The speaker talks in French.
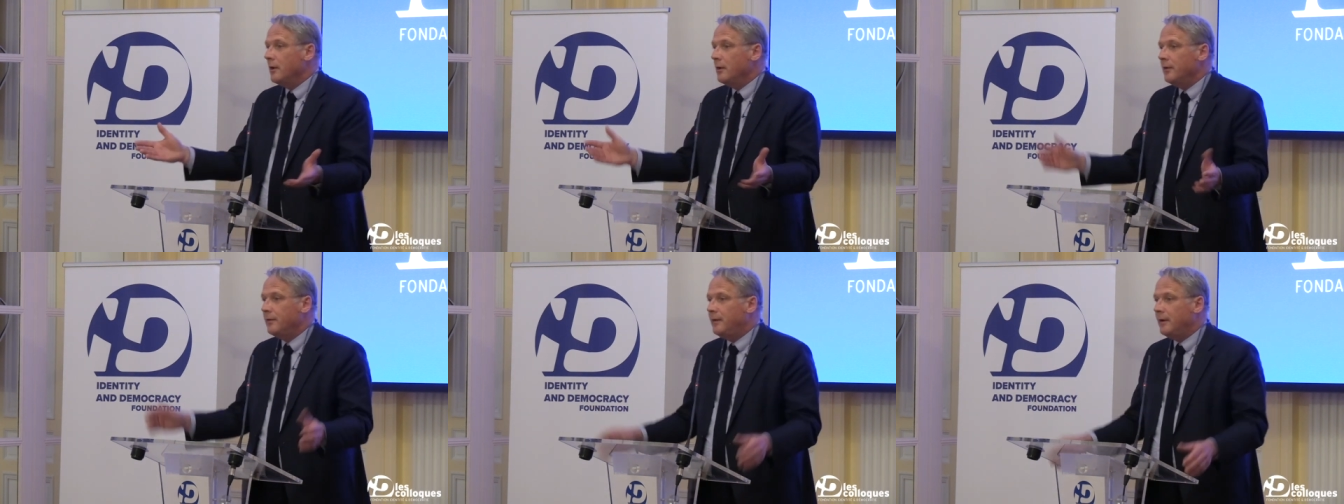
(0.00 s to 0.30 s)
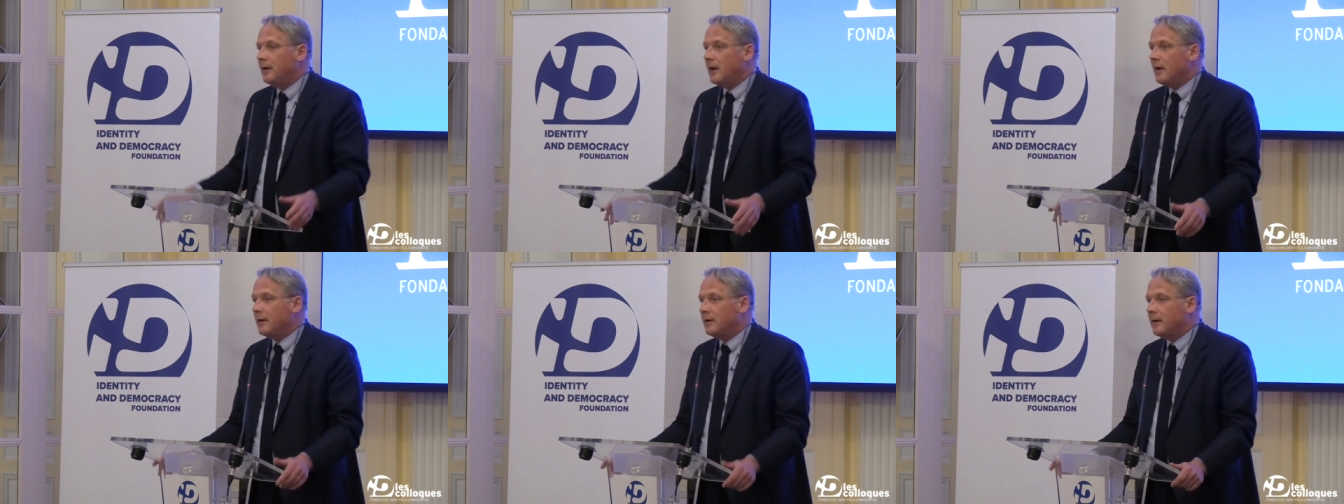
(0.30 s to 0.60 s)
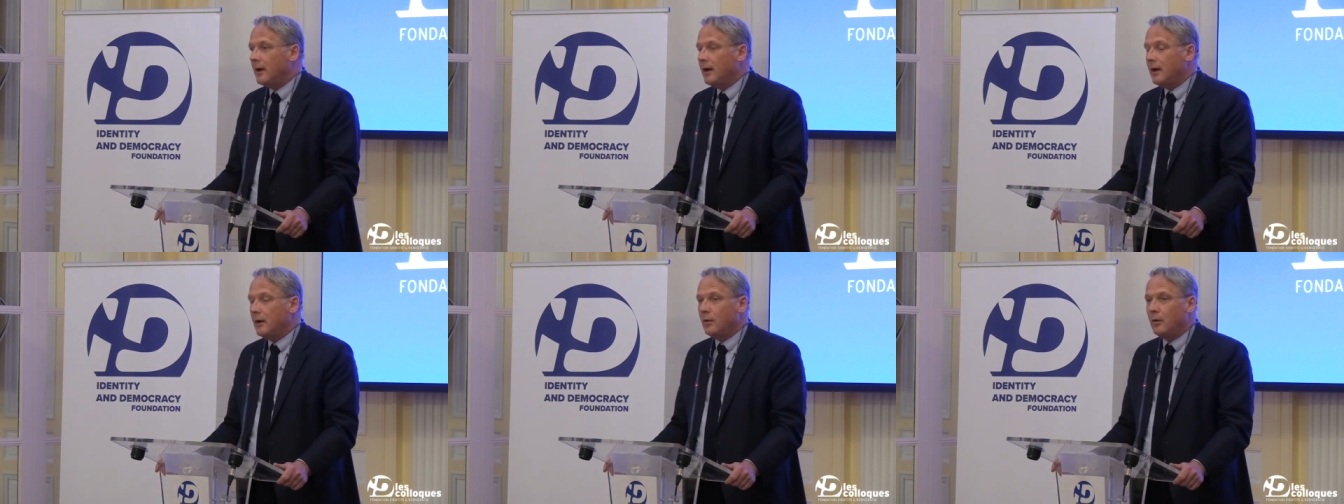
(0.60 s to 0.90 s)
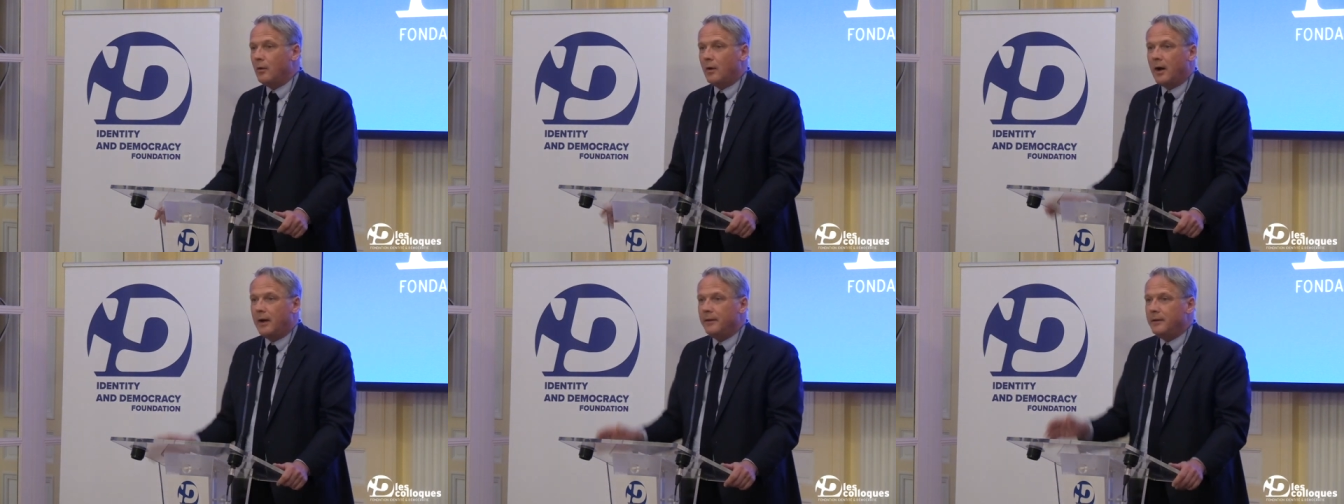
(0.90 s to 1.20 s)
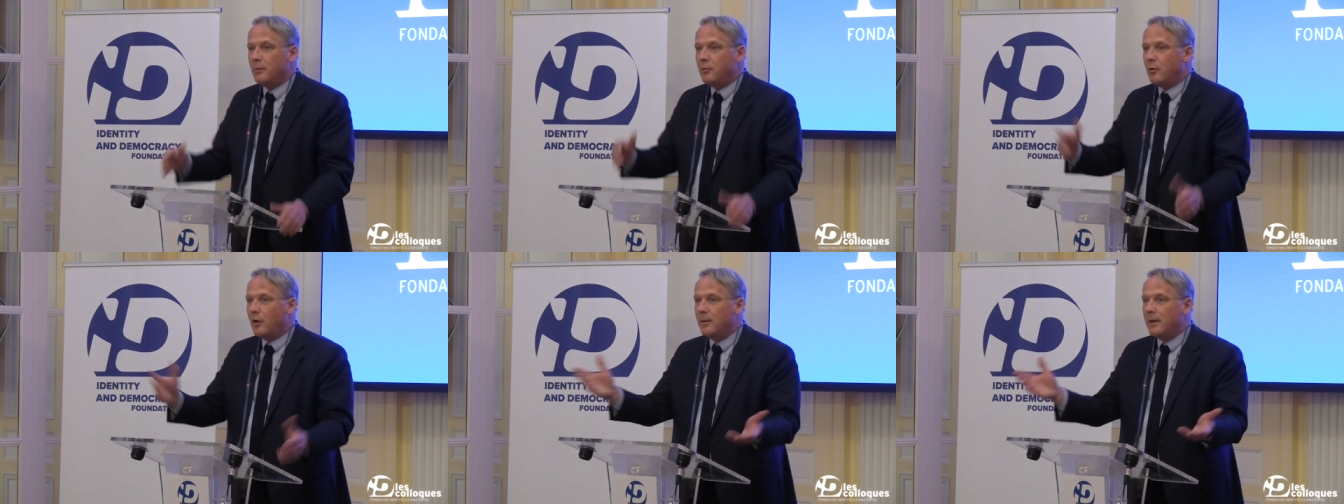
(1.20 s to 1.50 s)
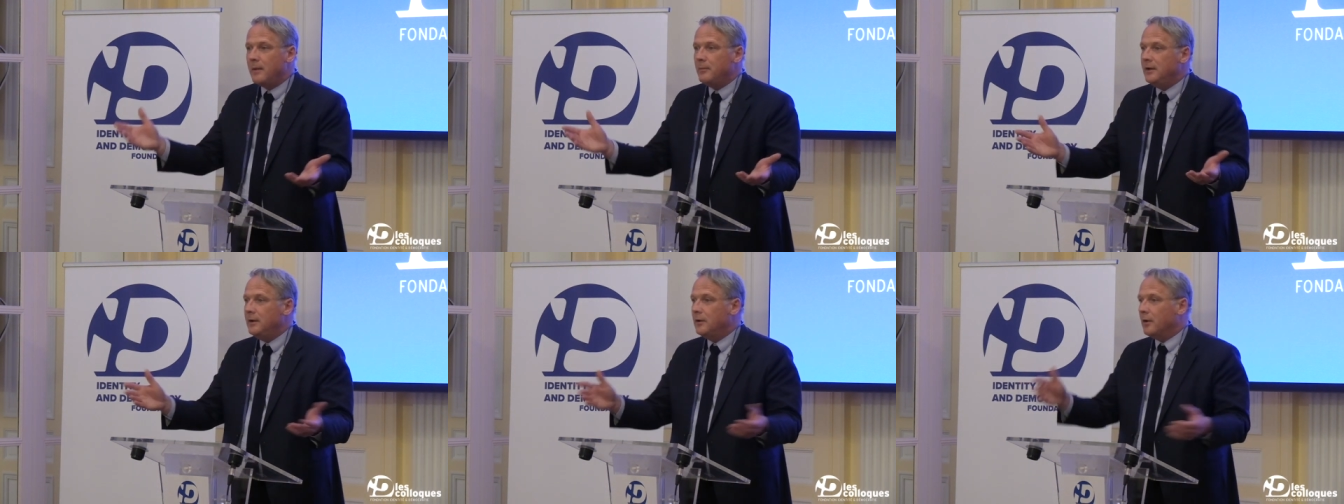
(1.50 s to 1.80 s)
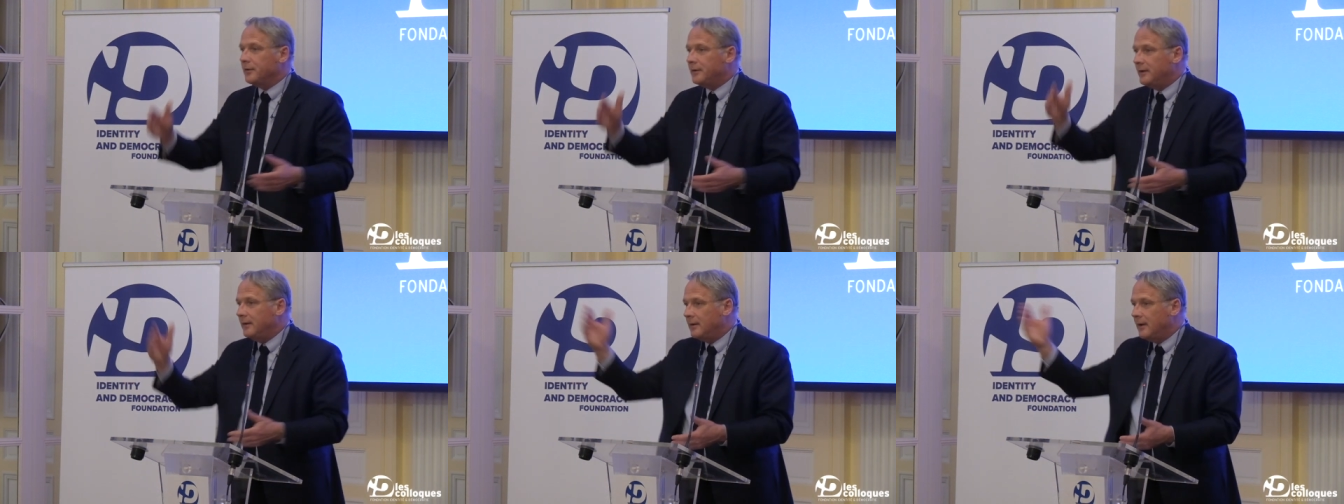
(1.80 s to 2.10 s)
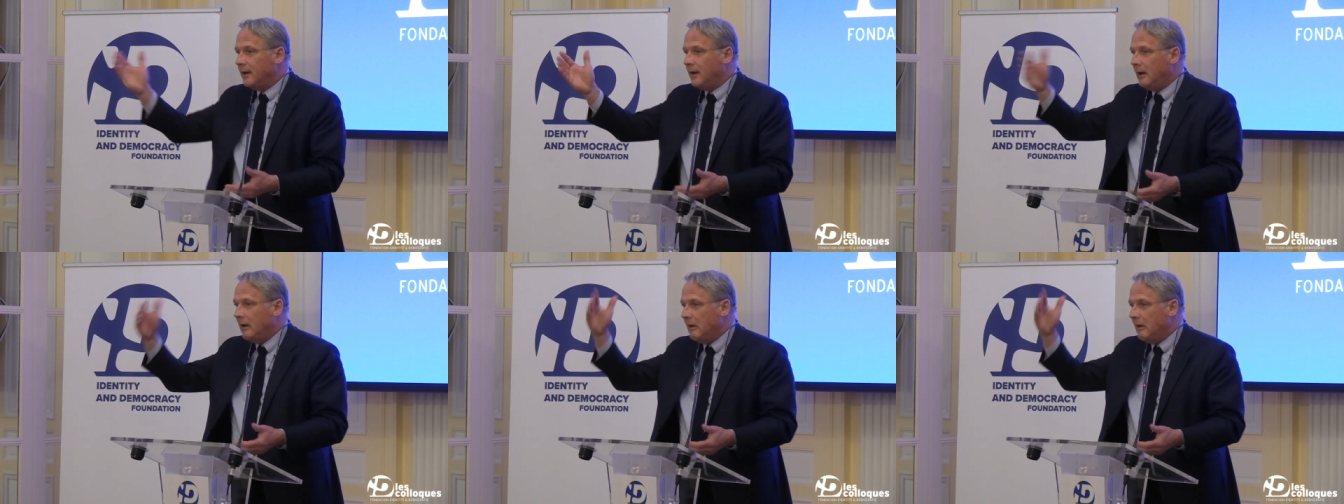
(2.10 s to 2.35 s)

Si quelqu'un a des problèmes d'identité,